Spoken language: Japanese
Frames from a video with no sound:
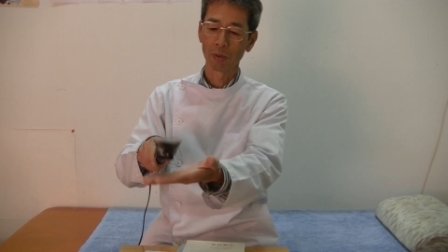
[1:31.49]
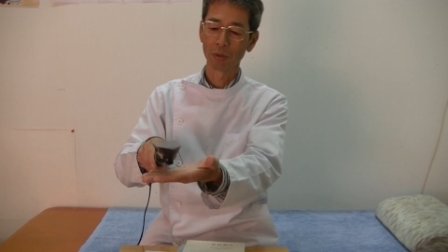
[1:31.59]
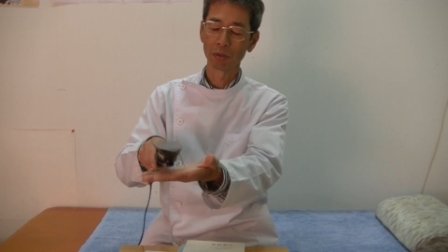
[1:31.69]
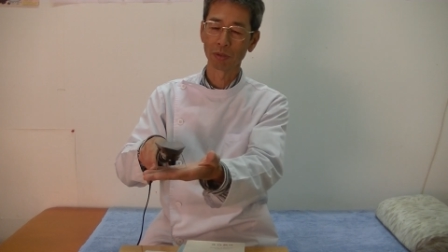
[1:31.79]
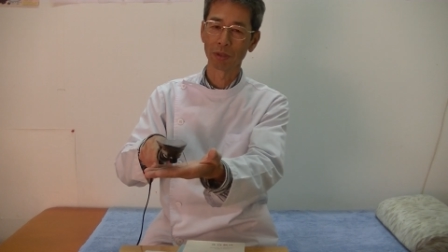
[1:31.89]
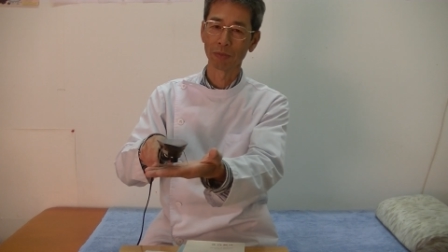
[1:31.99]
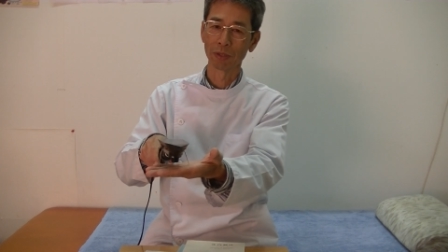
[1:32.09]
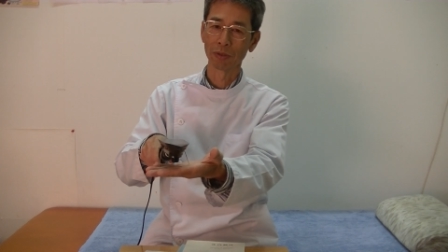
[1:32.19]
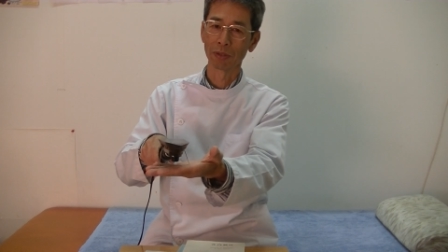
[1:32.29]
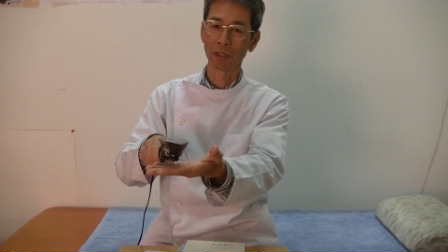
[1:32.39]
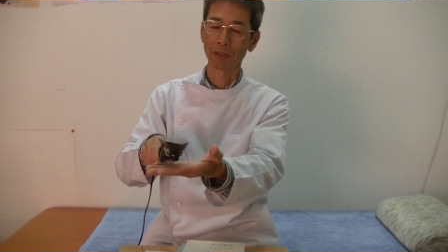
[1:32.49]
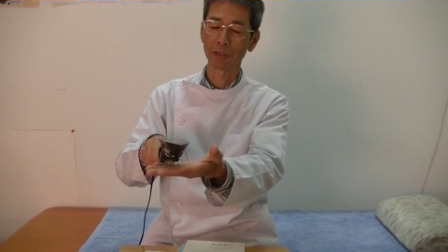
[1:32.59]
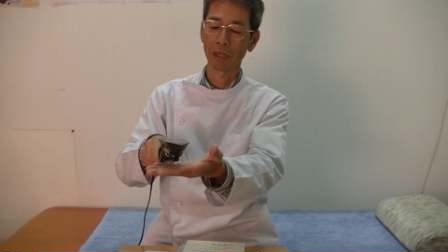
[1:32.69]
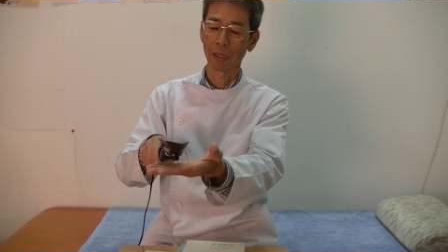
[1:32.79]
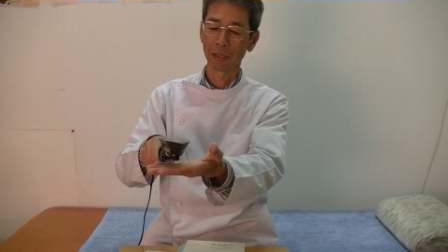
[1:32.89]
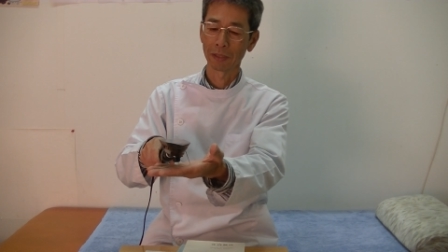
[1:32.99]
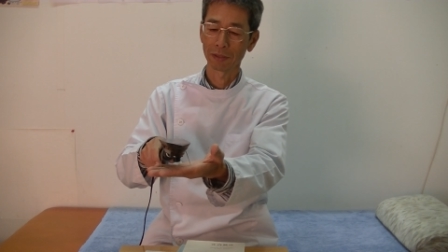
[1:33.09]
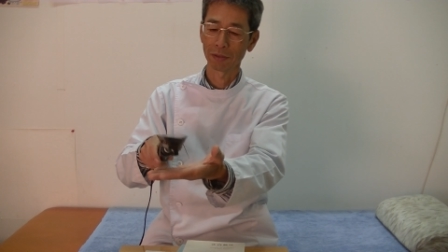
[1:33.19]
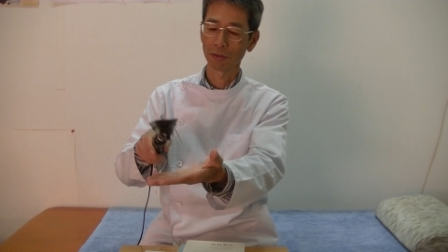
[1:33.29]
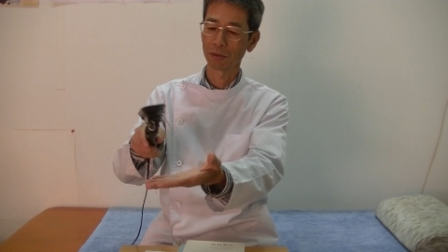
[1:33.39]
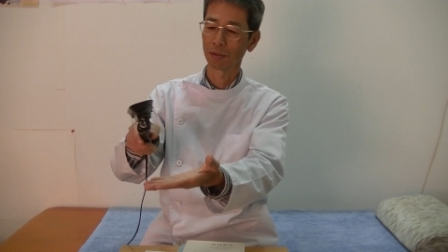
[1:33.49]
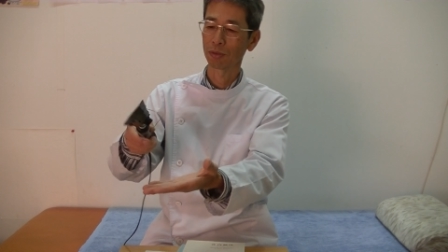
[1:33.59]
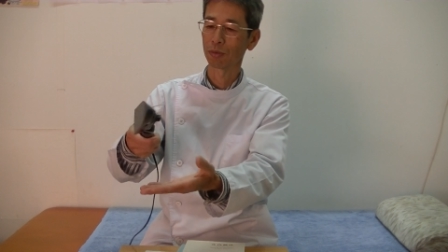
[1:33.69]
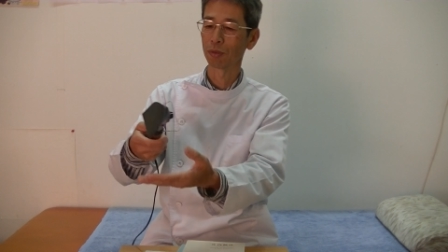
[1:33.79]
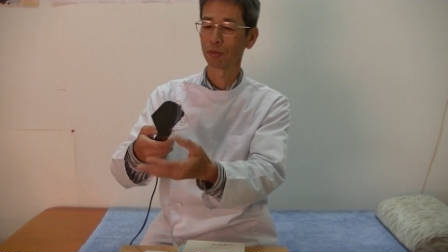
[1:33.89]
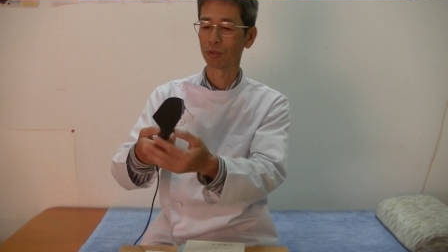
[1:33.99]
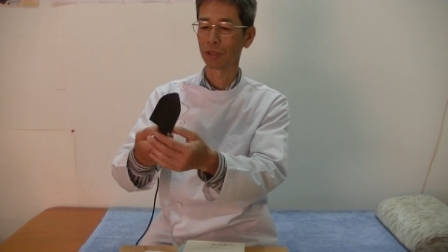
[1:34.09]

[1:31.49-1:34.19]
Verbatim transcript: 置いといてもいいようなですね治療室にちょっと置いと